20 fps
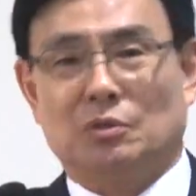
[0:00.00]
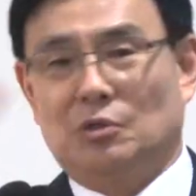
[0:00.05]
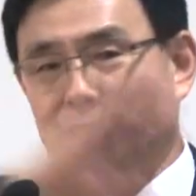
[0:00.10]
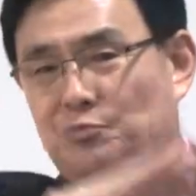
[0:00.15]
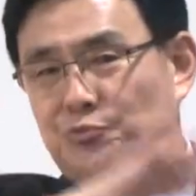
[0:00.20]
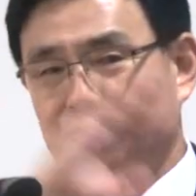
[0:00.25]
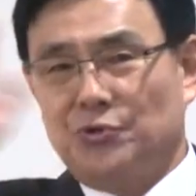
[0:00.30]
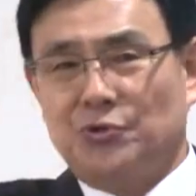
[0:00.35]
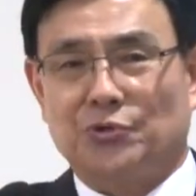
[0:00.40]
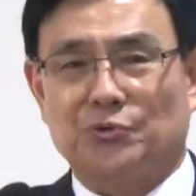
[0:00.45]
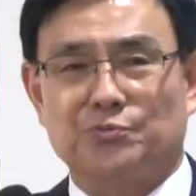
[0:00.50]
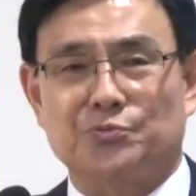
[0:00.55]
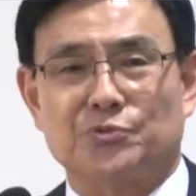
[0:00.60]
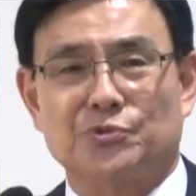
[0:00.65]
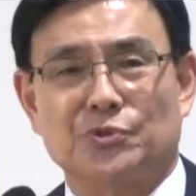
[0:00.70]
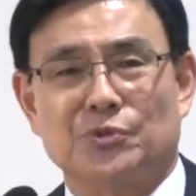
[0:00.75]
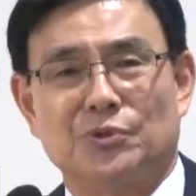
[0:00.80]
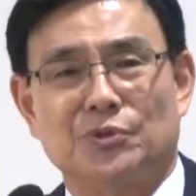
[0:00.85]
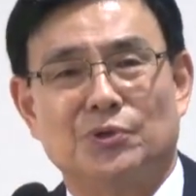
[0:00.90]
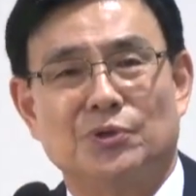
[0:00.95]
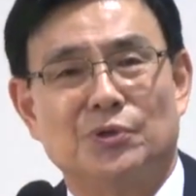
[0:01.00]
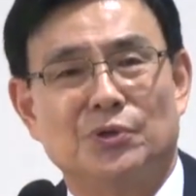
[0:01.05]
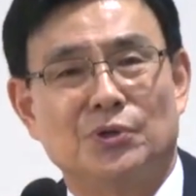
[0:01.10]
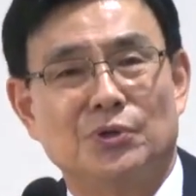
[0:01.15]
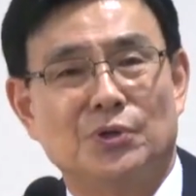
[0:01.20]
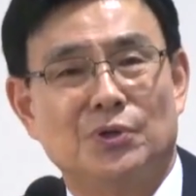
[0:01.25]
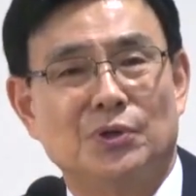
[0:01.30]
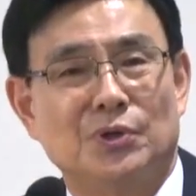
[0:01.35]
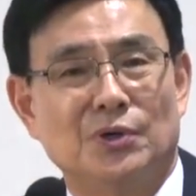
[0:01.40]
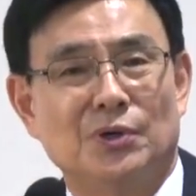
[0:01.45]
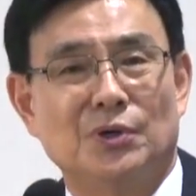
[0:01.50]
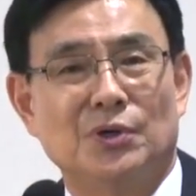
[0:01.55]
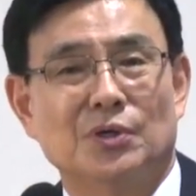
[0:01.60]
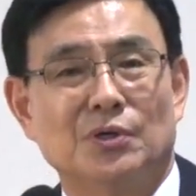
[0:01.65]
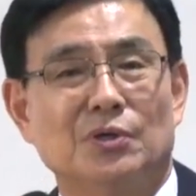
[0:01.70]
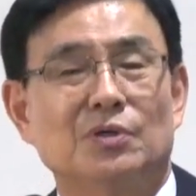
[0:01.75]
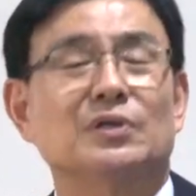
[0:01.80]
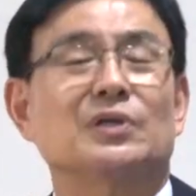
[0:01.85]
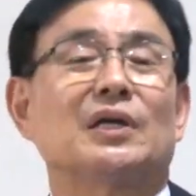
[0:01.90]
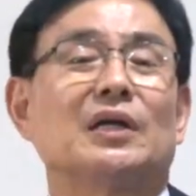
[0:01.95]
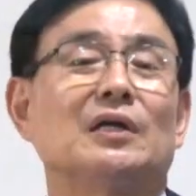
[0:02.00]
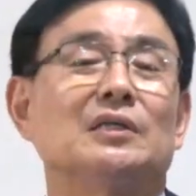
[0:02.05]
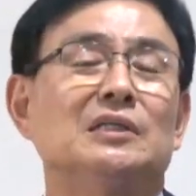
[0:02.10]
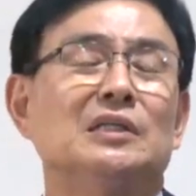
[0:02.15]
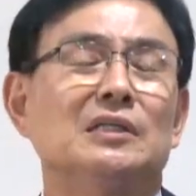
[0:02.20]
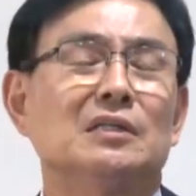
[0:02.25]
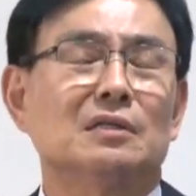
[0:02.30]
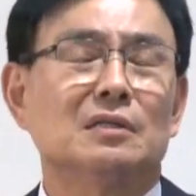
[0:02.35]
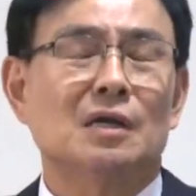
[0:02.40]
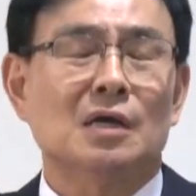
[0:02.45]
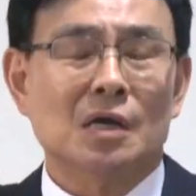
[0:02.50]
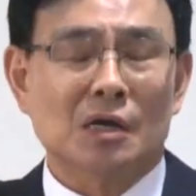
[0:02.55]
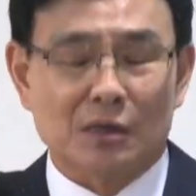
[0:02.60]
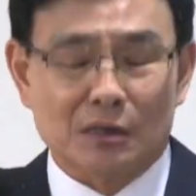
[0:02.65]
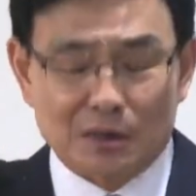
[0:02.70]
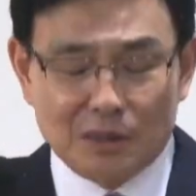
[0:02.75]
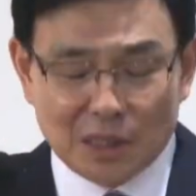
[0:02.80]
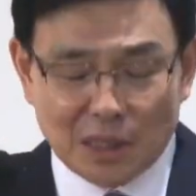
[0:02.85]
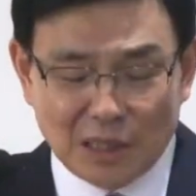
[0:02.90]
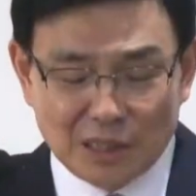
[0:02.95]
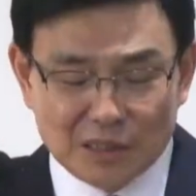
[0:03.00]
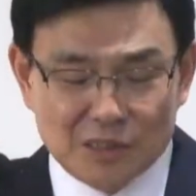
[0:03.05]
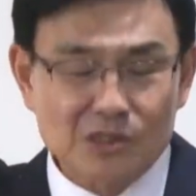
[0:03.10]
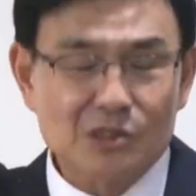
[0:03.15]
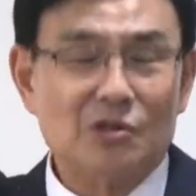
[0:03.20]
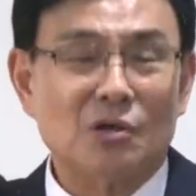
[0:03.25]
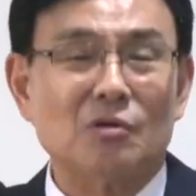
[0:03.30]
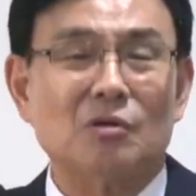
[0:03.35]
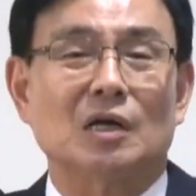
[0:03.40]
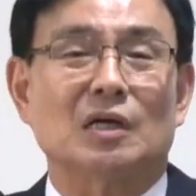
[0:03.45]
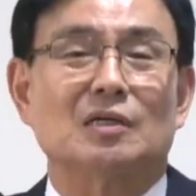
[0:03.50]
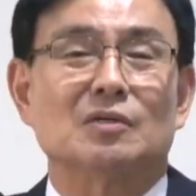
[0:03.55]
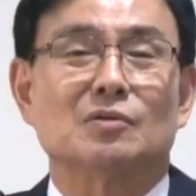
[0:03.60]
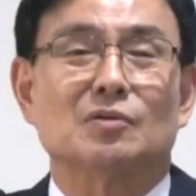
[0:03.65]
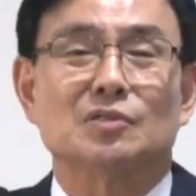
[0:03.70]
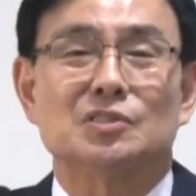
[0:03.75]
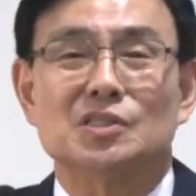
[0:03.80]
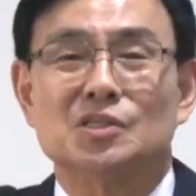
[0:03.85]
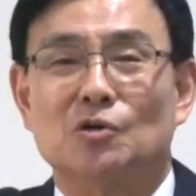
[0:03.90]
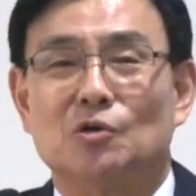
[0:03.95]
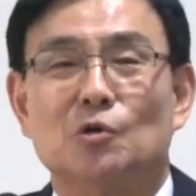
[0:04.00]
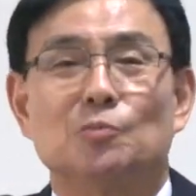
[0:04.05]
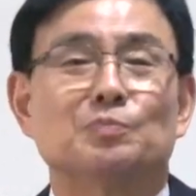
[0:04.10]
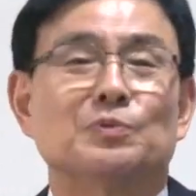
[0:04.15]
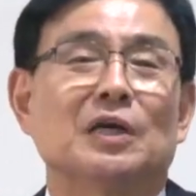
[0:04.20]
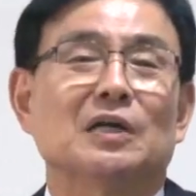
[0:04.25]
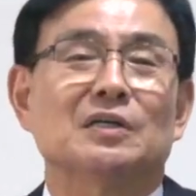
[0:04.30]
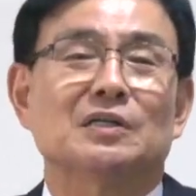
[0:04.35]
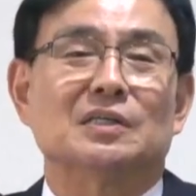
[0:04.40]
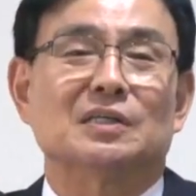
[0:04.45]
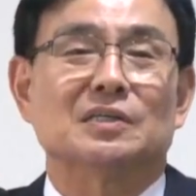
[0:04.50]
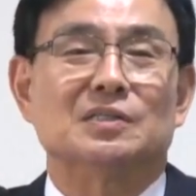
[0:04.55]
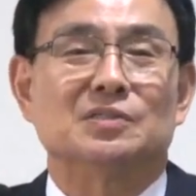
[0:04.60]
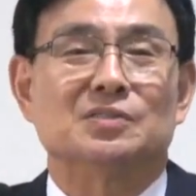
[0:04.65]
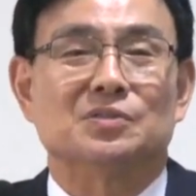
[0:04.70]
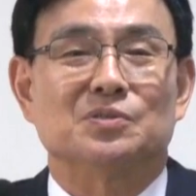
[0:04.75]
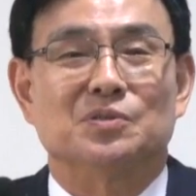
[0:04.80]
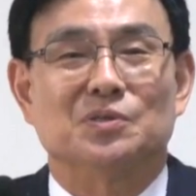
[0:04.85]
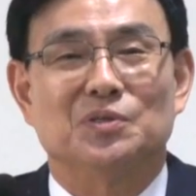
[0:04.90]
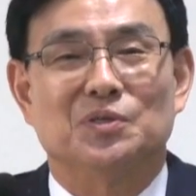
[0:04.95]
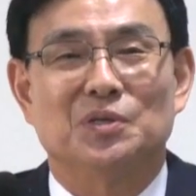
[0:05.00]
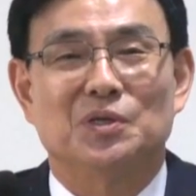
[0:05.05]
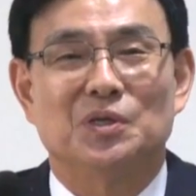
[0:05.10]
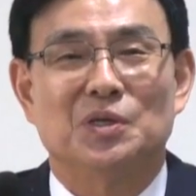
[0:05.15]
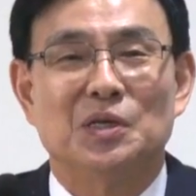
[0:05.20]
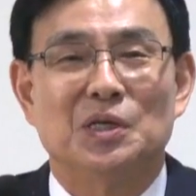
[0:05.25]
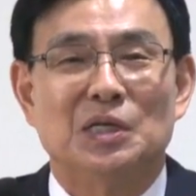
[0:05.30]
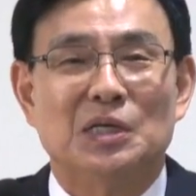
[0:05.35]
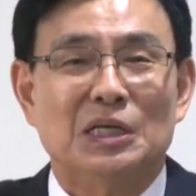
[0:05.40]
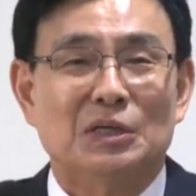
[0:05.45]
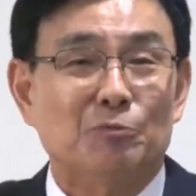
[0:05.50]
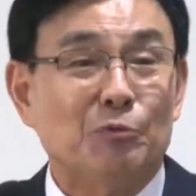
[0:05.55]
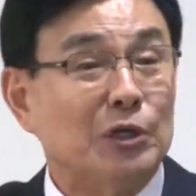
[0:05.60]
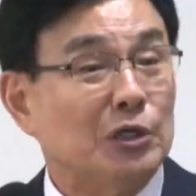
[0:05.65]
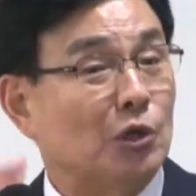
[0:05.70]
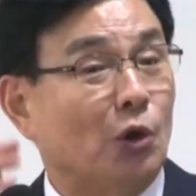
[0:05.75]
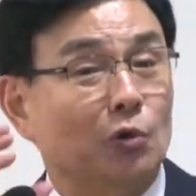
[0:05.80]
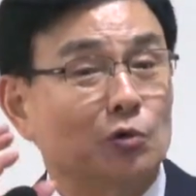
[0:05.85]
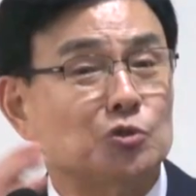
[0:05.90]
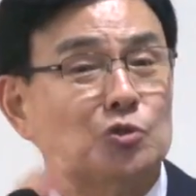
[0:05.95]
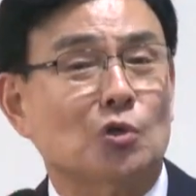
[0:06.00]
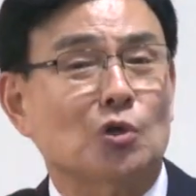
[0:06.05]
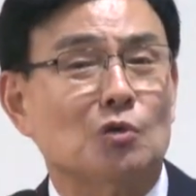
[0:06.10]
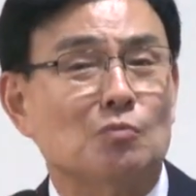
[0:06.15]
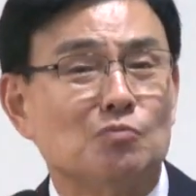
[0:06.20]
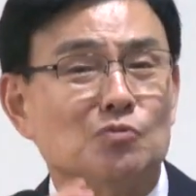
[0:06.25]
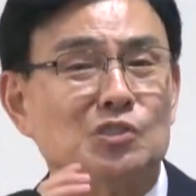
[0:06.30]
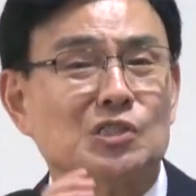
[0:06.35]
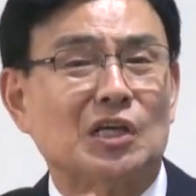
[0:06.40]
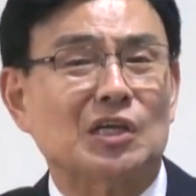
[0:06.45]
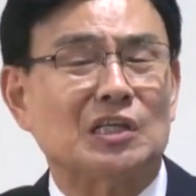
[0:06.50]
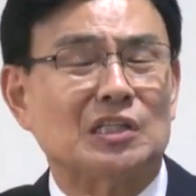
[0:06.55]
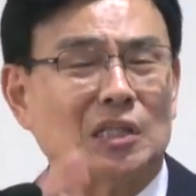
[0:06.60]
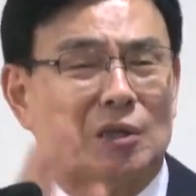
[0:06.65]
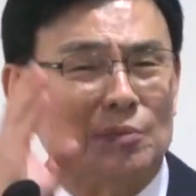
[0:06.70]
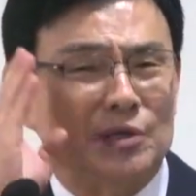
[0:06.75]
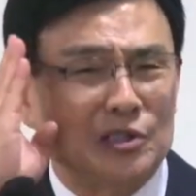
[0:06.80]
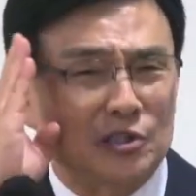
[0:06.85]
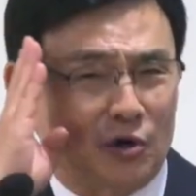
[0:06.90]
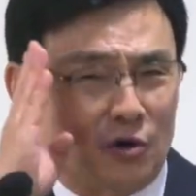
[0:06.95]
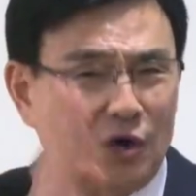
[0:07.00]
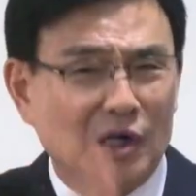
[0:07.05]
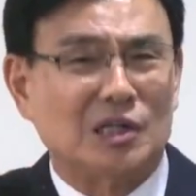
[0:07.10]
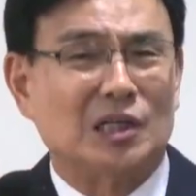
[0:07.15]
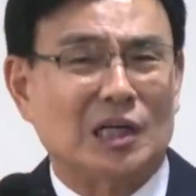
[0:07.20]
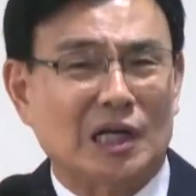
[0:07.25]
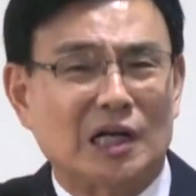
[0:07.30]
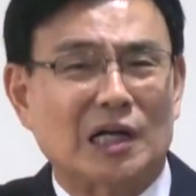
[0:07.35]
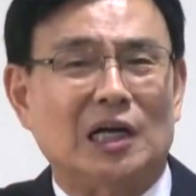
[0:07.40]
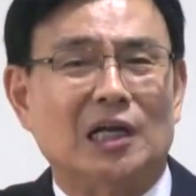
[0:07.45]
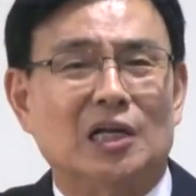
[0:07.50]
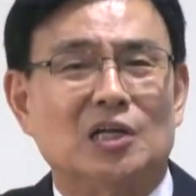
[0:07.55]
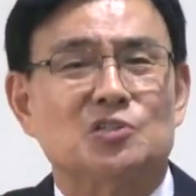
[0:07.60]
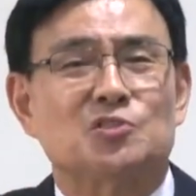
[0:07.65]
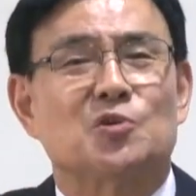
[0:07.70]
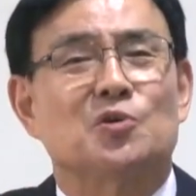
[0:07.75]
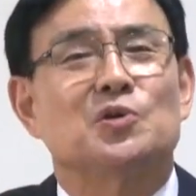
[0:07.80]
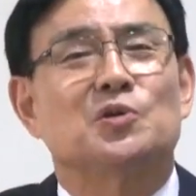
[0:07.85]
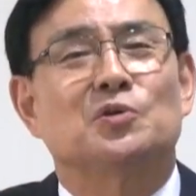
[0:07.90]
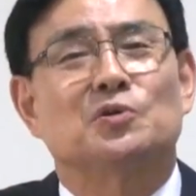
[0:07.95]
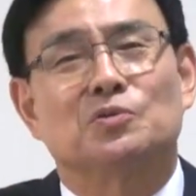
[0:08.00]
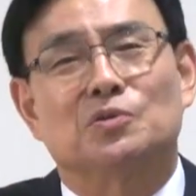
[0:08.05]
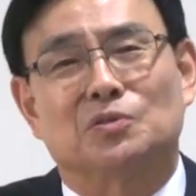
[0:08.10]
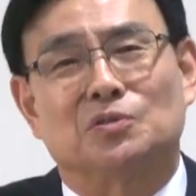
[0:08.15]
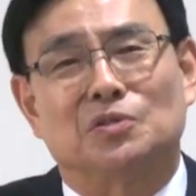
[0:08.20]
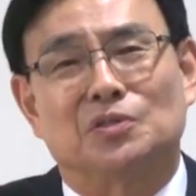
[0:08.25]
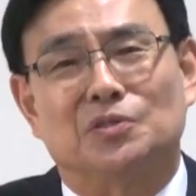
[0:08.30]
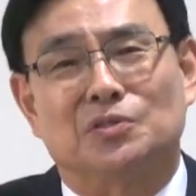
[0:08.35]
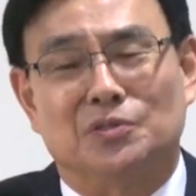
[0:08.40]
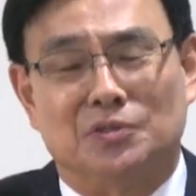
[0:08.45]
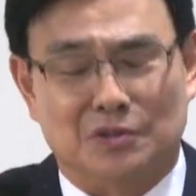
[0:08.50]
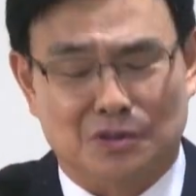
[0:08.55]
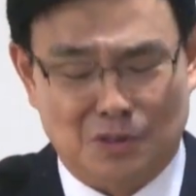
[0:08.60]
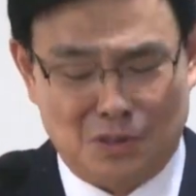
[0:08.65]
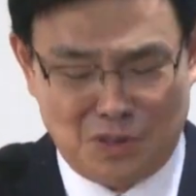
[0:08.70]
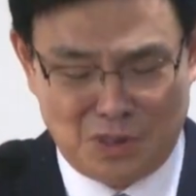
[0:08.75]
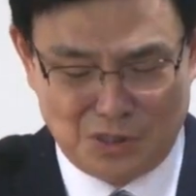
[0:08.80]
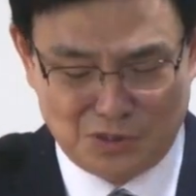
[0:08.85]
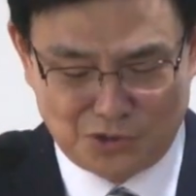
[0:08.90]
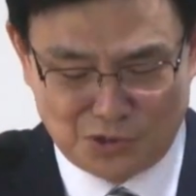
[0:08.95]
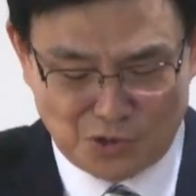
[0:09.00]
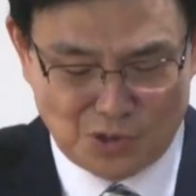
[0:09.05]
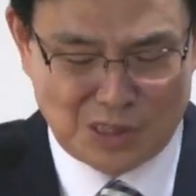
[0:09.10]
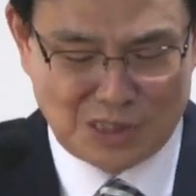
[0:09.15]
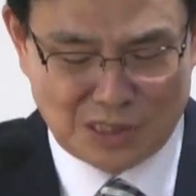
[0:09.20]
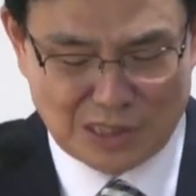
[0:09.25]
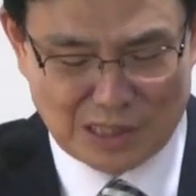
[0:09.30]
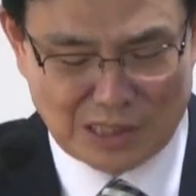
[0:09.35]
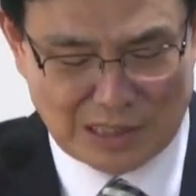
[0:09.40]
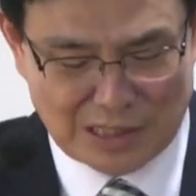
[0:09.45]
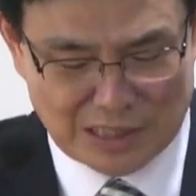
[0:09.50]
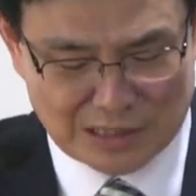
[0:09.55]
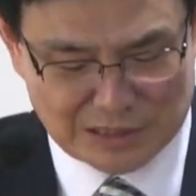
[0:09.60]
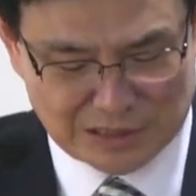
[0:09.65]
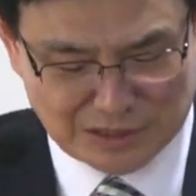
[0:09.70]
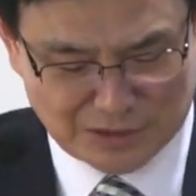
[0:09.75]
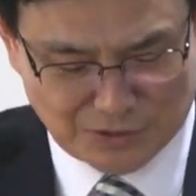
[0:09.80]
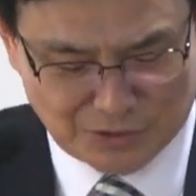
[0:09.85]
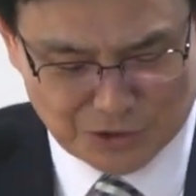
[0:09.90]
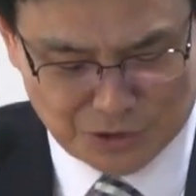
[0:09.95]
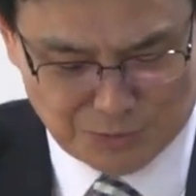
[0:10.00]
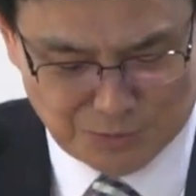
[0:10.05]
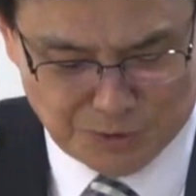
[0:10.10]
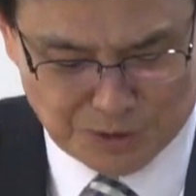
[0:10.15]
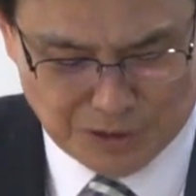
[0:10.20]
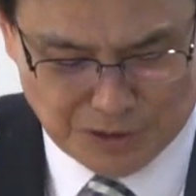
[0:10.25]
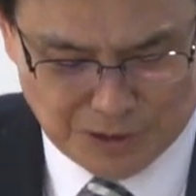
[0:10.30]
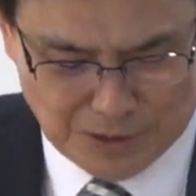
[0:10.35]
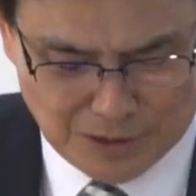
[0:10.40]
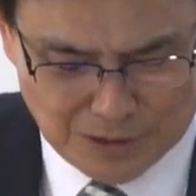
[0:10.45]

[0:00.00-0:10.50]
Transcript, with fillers: 없어요 없어요 그렇게, 인, 그렇게 하는 척 하는 거지 없다 그 얘기죠 왜 영적인 문제이기 때문에 정확하게 갈라져요 이런 것들이요 정확하게 갈라지는 것입니다